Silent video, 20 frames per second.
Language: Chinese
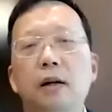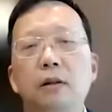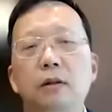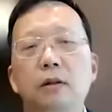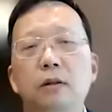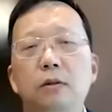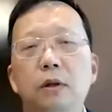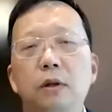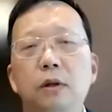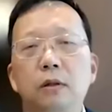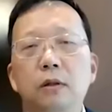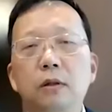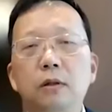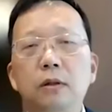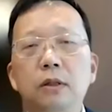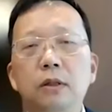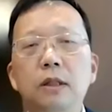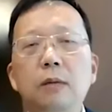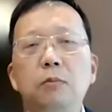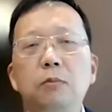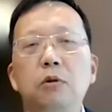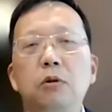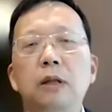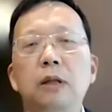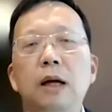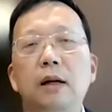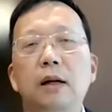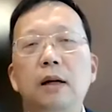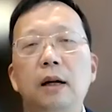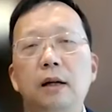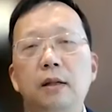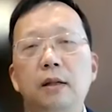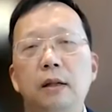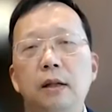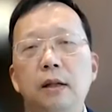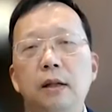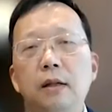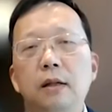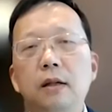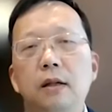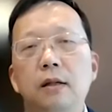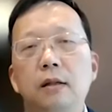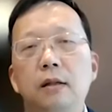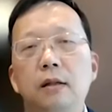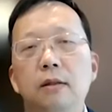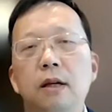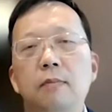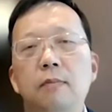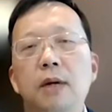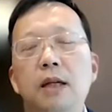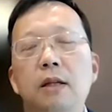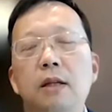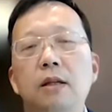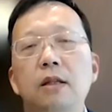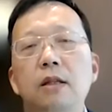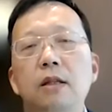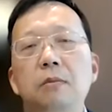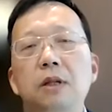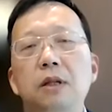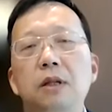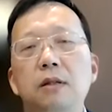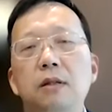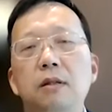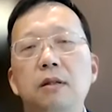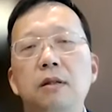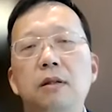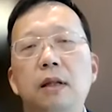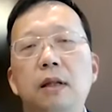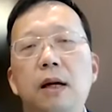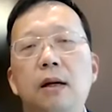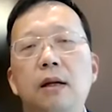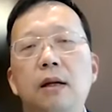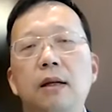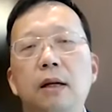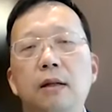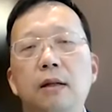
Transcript: 啊，呃，新加坡大概呃上半年 G D P 是大概